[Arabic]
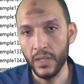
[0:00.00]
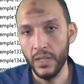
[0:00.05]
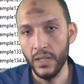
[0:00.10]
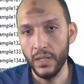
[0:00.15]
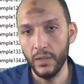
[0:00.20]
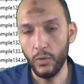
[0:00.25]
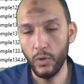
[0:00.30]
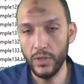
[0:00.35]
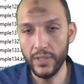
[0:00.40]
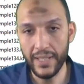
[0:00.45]

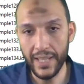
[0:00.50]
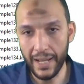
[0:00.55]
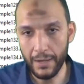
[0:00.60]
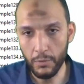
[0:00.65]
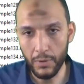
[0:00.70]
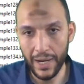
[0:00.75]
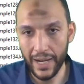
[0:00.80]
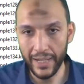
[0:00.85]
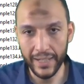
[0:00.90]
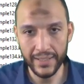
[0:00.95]
كل دي
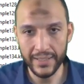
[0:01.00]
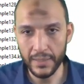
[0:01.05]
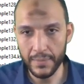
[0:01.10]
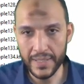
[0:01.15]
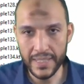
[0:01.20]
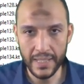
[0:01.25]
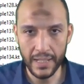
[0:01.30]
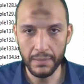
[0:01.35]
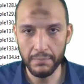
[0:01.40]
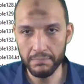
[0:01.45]
انواع كتير
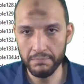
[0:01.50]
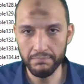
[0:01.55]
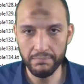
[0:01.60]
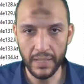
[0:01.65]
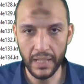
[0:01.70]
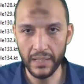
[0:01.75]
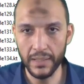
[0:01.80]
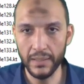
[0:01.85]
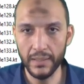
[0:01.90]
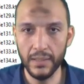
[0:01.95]
بس
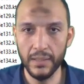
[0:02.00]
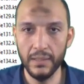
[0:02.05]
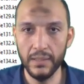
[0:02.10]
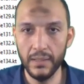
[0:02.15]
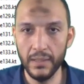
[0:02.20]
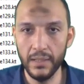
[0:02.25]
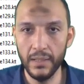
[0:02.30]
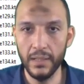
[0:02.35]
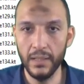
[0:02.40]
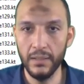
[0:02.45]
يعني
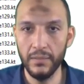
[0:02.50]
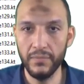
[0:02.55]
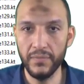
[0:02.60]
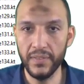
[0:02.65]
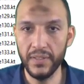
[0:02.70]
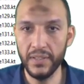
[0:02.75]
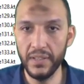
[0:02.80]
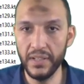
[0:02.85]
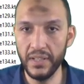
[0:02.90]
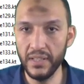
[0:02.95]
آه،
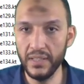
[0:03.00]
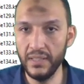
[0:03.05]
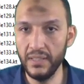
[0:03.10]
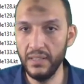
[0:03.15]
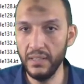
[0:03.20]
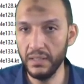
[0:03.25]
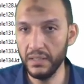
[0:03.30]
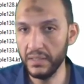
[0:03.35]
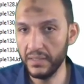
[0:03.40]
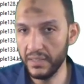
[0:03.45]
في
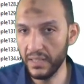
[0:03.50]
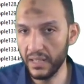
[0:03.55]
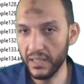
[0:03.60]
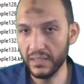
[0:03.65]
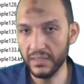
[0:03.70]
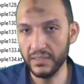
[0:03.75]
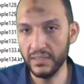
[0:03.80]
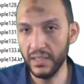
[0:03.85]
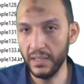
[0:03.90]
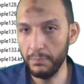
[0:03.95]
ريد
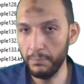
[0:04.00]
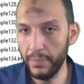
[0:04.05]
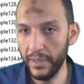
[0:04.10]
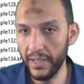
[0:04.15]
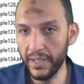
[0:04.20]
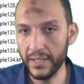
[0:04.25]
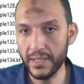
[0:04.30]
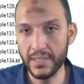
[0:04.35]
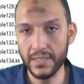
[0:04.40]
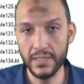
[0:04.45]
تكست ريد
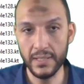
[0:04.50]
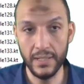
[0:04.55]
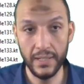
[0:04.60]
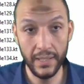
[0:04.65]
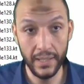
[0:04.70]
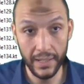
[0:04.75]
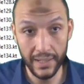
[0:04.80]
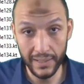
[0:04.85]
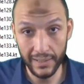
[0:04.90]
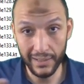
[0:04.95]
بايتس
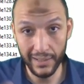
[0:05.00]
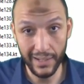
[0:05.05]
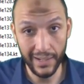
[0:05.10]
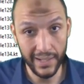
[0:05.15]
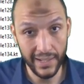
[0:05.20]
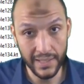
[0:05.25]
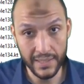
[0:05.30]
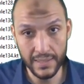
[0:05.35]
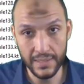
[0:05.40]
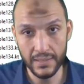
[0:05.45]
ريد
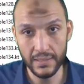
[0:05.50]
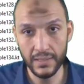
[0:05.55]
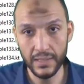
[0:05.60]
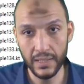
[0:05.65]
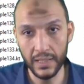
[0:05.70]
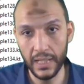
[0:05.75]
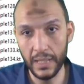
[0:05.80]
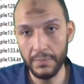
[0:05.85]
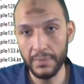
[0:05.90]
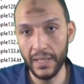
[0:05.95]
لاينز
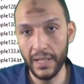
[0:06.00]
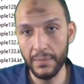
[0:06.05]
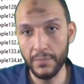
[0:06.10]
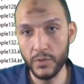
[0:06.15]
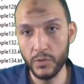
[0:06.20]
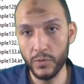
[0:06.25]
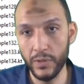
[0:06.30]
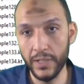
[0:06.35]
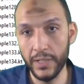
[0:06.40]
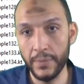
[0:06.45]
اتكلمنا عنها من
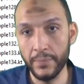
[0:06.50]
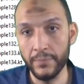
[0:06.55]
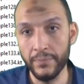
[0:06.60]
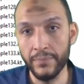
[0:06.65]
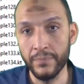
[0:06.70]
شويه